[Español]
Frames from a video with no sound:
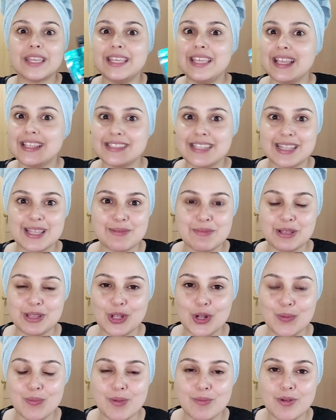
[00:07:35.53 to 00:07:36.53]
y
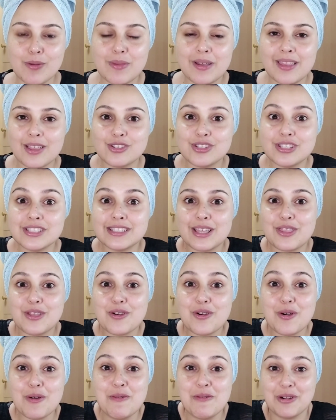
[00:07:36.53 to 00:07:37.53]
exactamente lo mismo, me ha dado
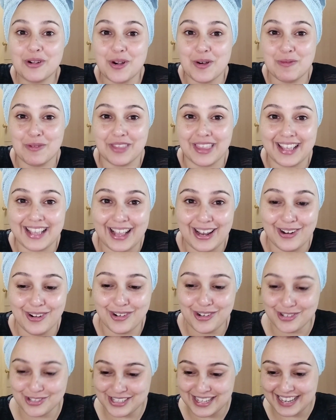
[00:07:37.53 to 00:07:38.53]
sensación como, de
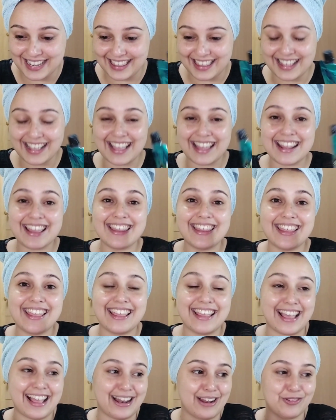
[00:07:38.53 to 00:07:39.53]
calor, o sea que de cara
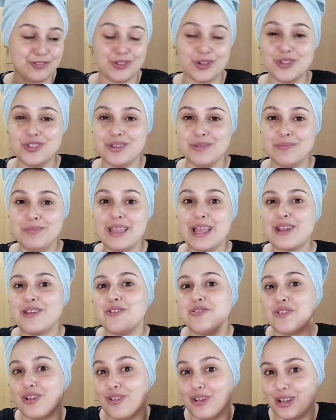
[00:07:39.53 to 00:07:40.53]
al otoño-invierno
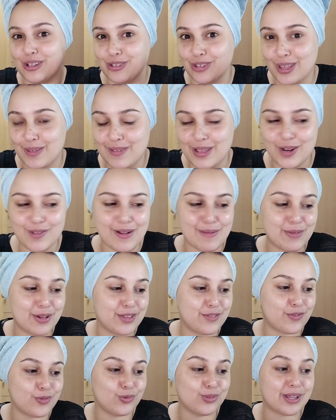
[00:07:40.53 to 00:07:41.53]
yo creo que todavía lo vamos a
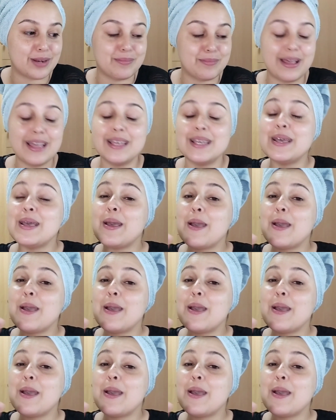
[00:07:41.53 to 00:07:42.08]
disfrutar más.